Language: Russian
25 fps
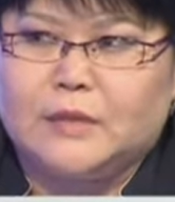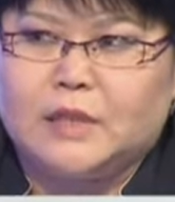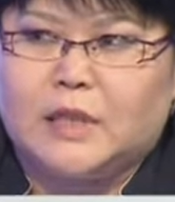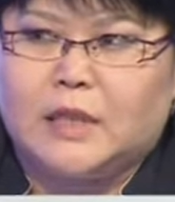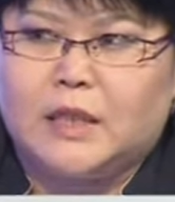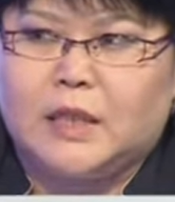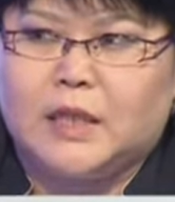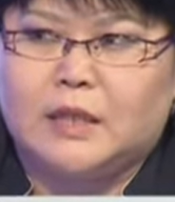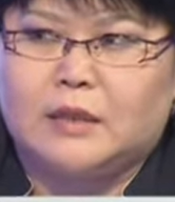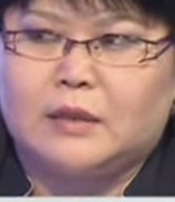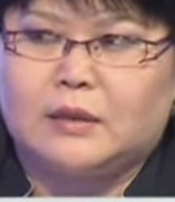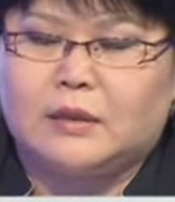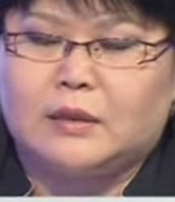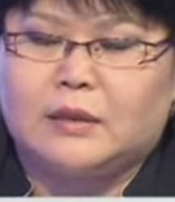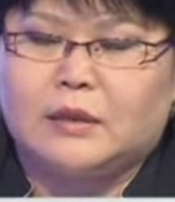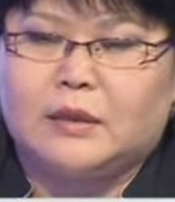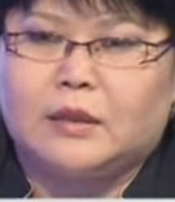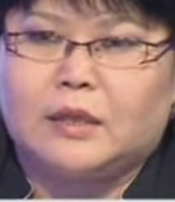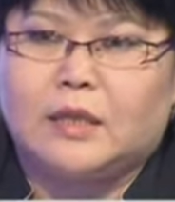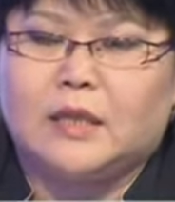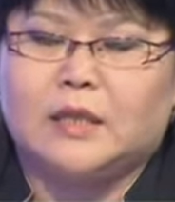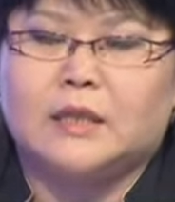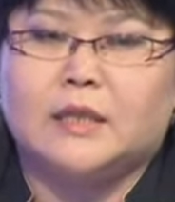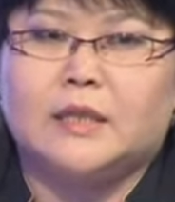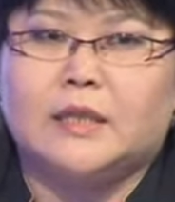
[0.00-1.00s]
ряд э,
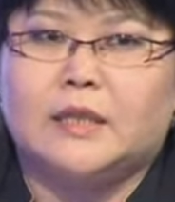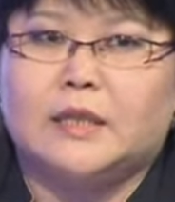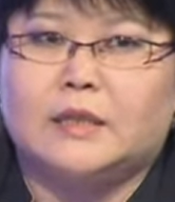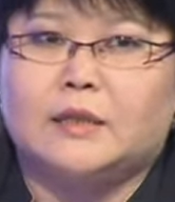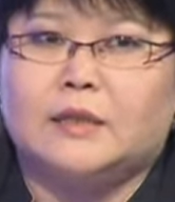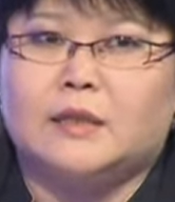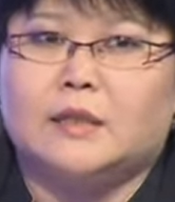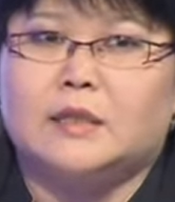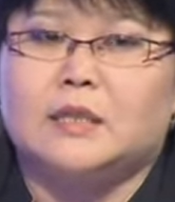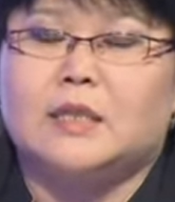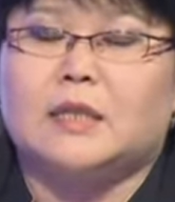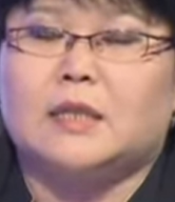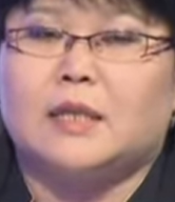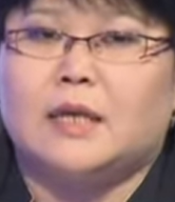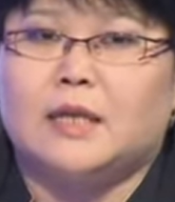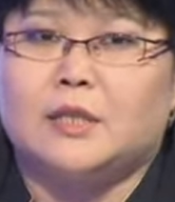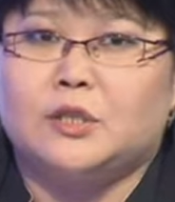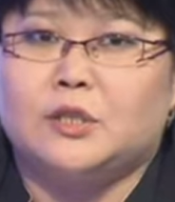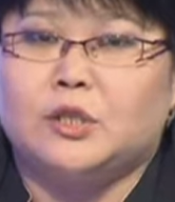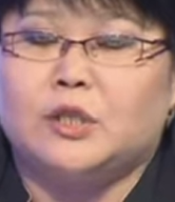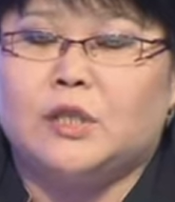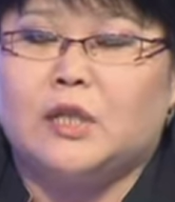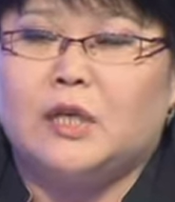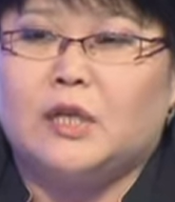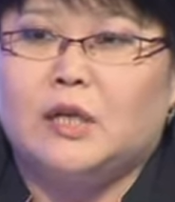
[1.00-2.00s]
конкретных
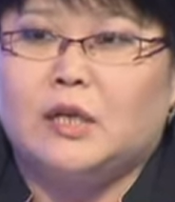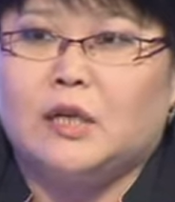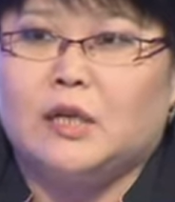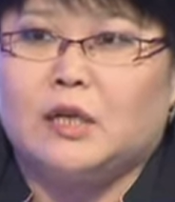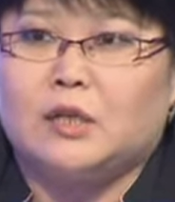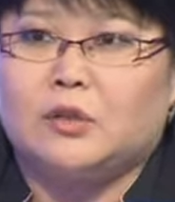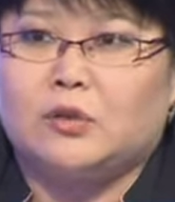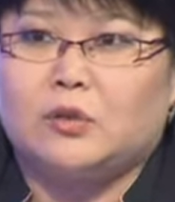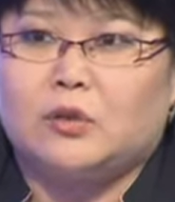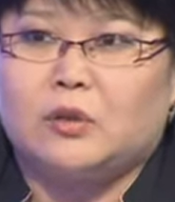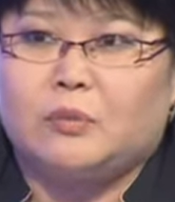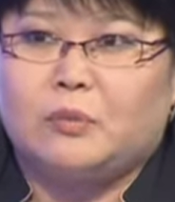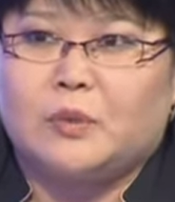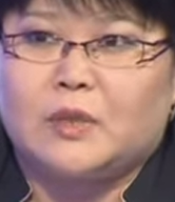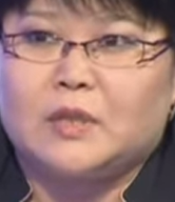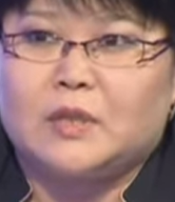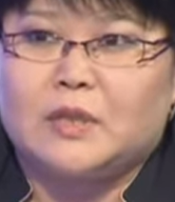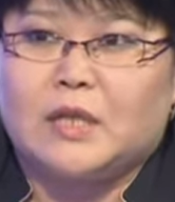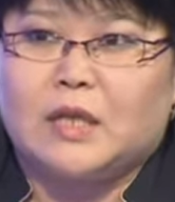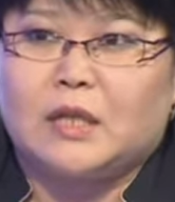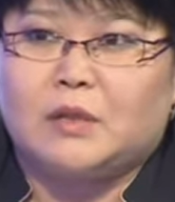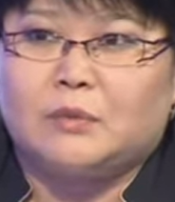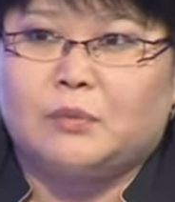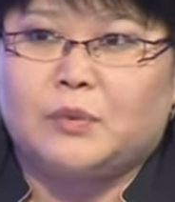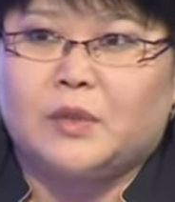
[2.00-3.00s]
задач, которые
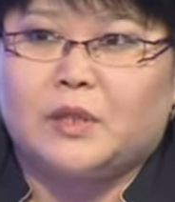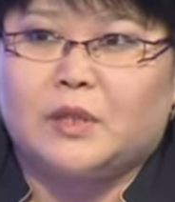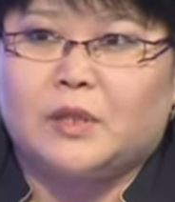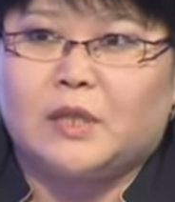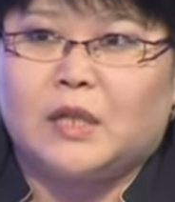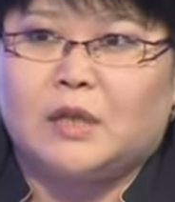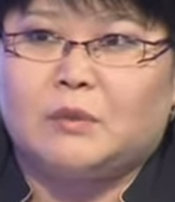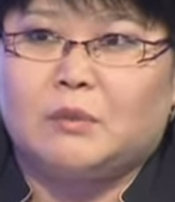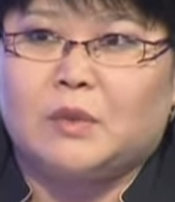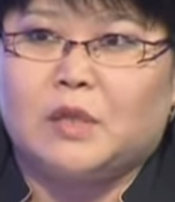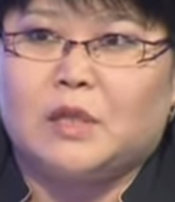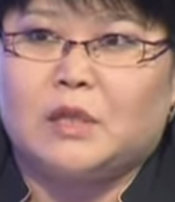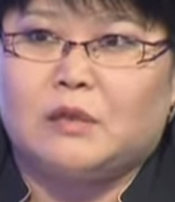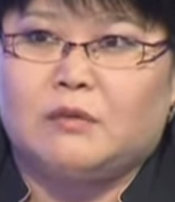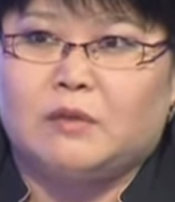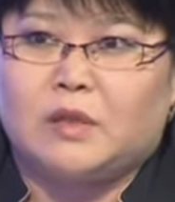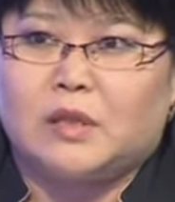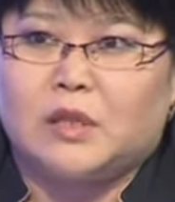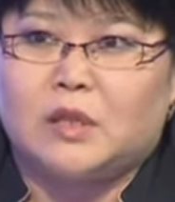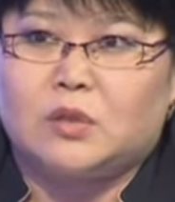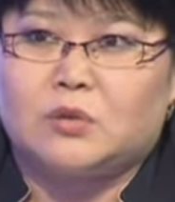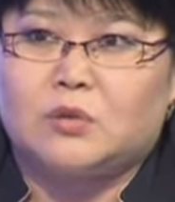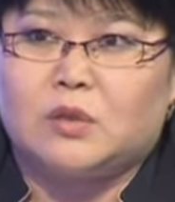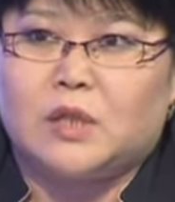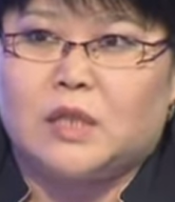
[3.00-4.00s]
поставил перед нами глава
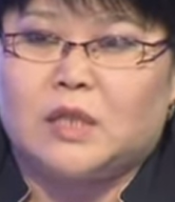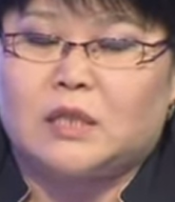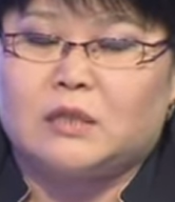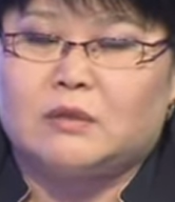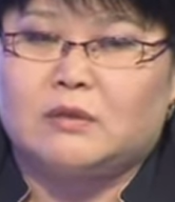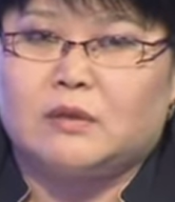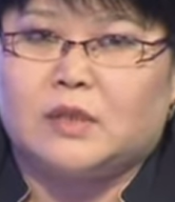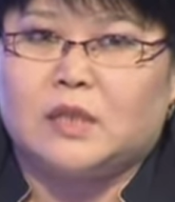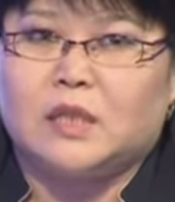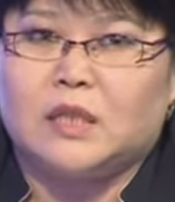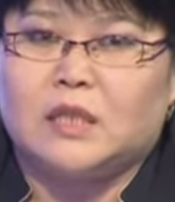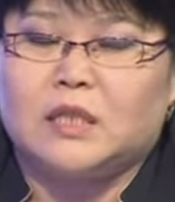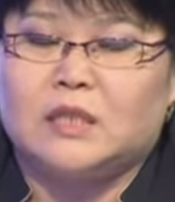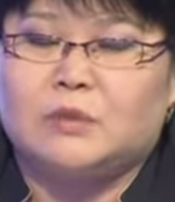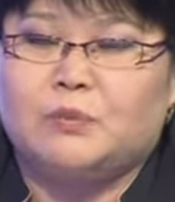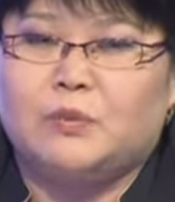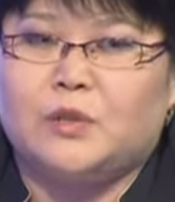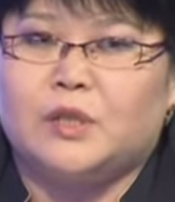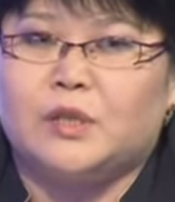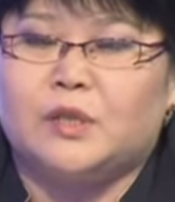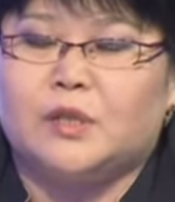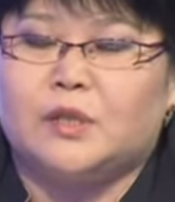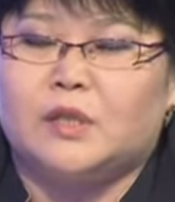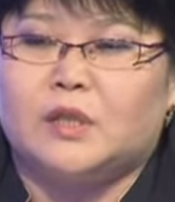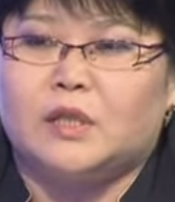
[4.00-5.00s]
государства. И есть
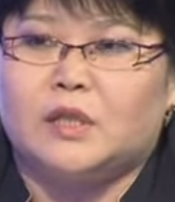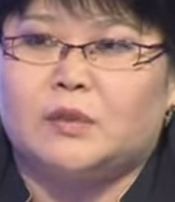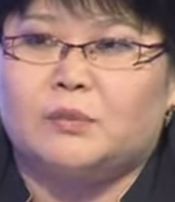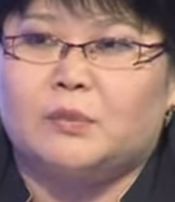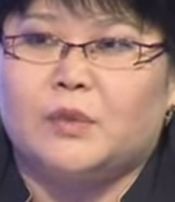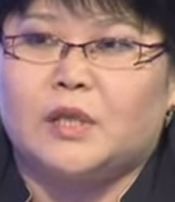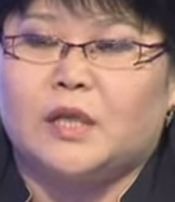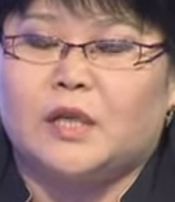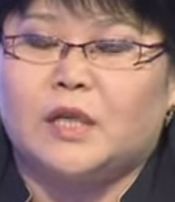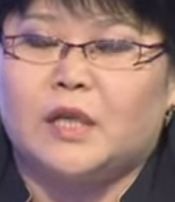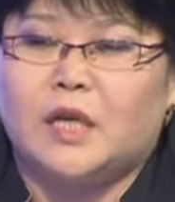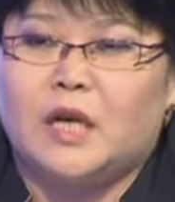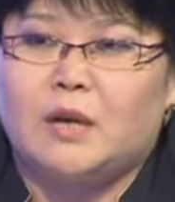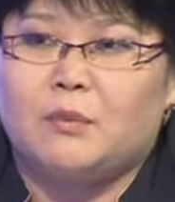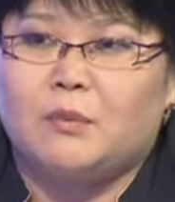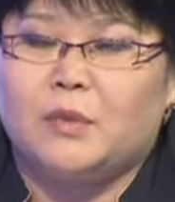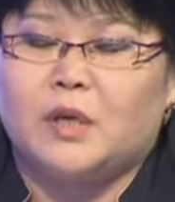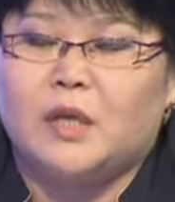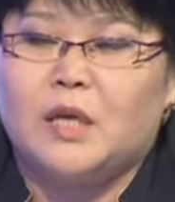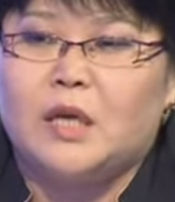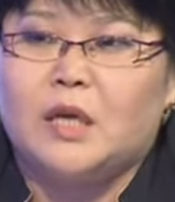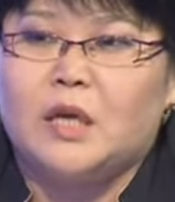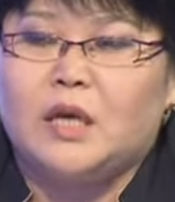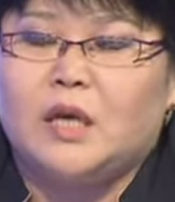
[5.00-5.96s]
принятые программы.